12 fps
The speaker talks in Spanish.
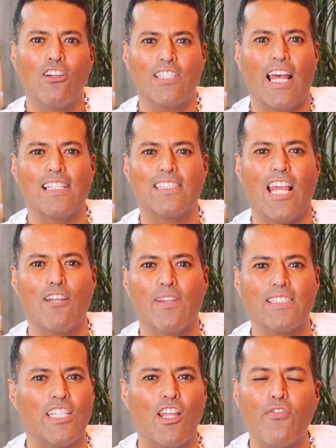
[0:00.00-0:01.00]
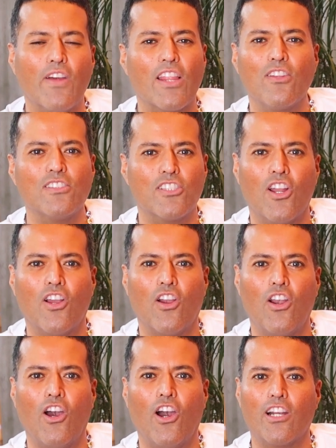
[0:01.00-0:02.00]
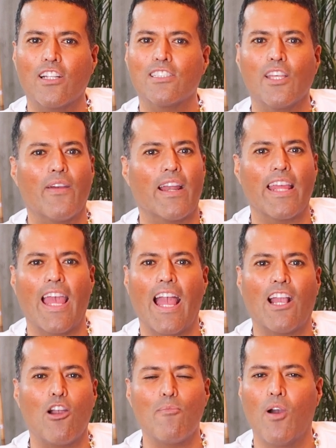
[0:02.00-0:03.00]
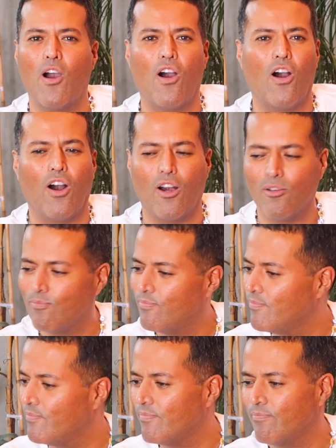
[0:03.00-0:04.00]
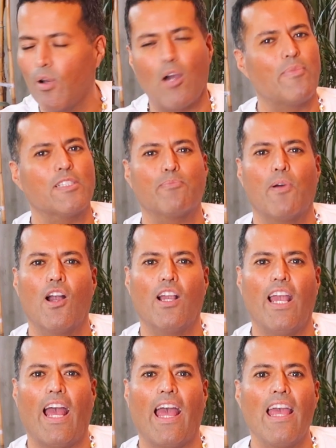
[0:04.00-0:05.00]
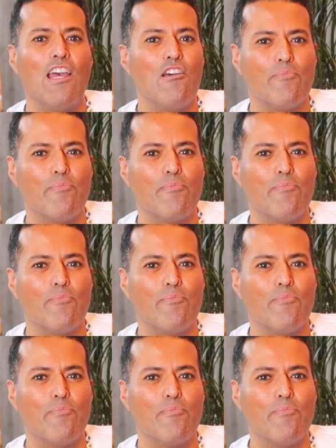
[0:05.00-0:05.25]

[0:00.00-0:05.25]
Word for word: O sea, si el vestido fuera de un solo color, se vería como Bob Esponja.